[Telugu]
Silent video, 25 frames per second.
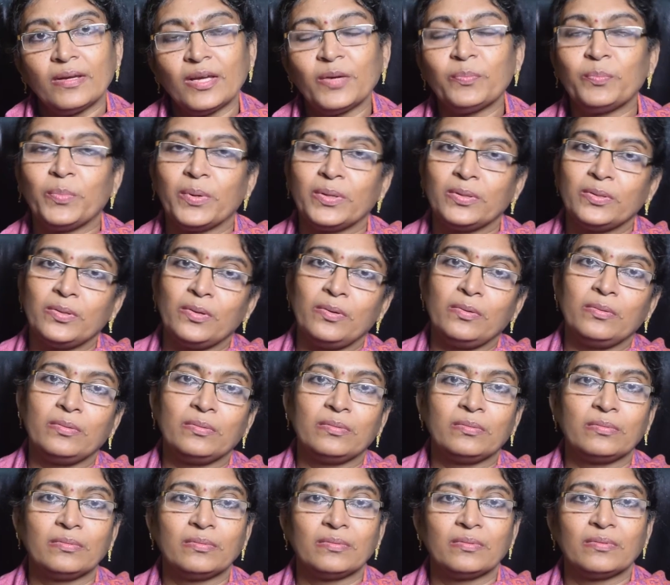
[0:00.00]
ఇబ్బందులు
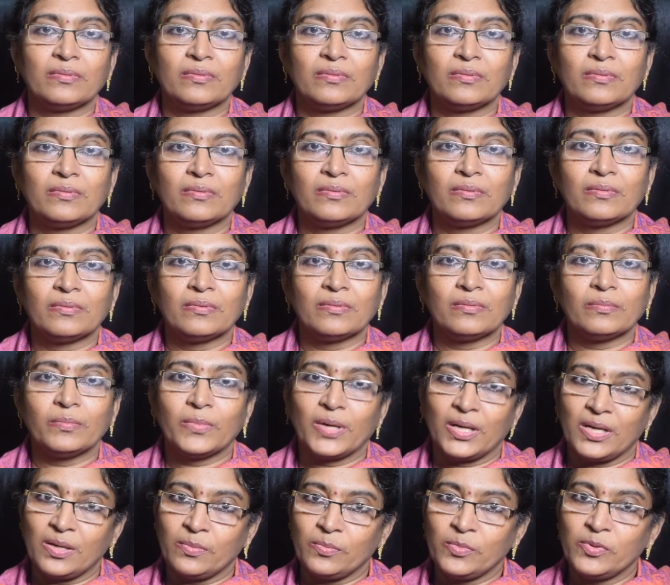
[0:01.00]

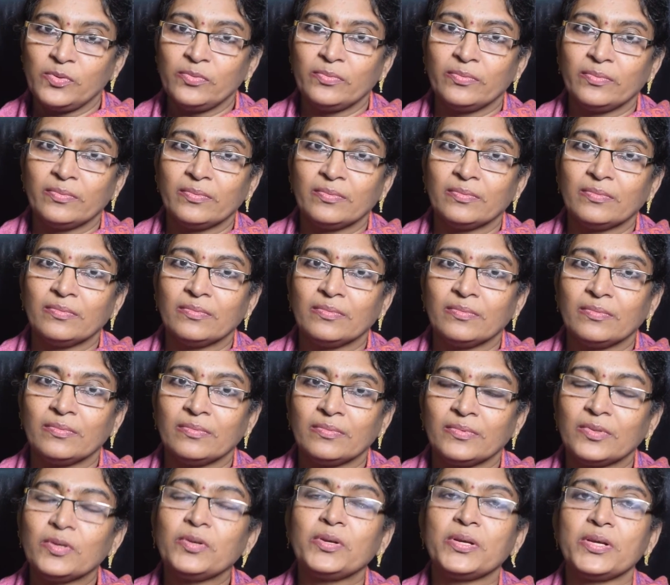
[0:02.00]
మనము
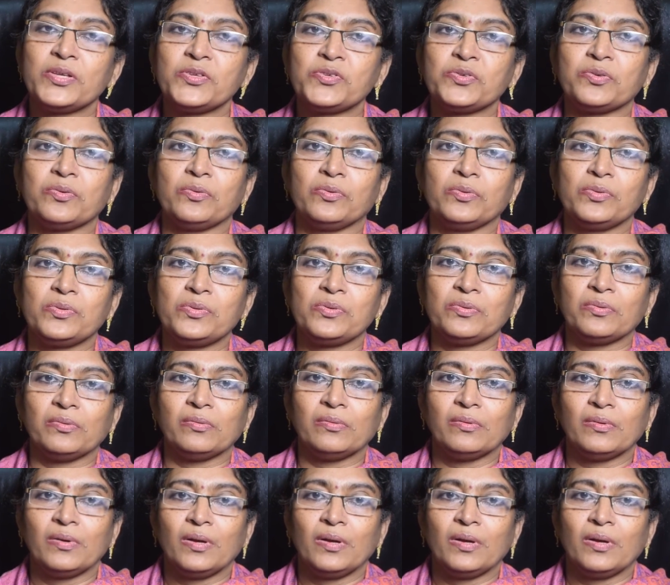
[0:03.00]
తొలగించుకోవచ్చు